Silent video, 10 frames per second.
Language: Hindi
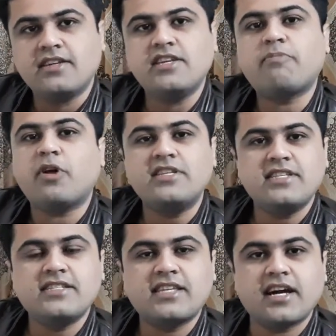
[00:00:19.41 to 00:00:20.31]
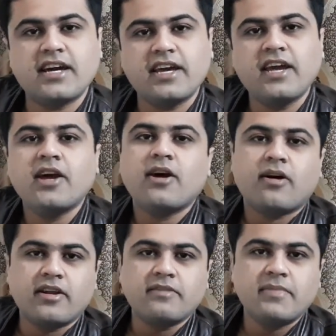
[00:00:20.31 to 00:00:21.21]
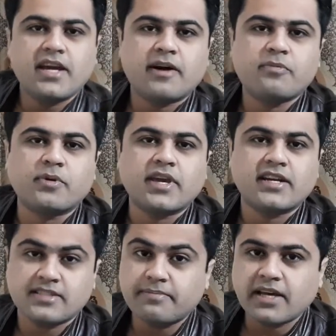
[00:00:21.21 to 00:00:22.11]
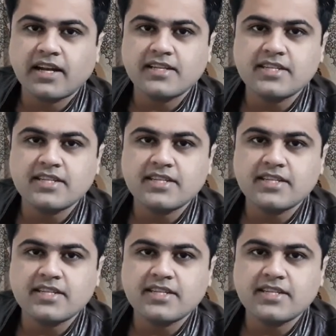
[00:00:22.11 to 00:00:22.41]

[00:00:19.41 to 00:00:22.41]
ये पॉलिसीज क्या है और इनमें आपको क्या एक्सेप्ट करना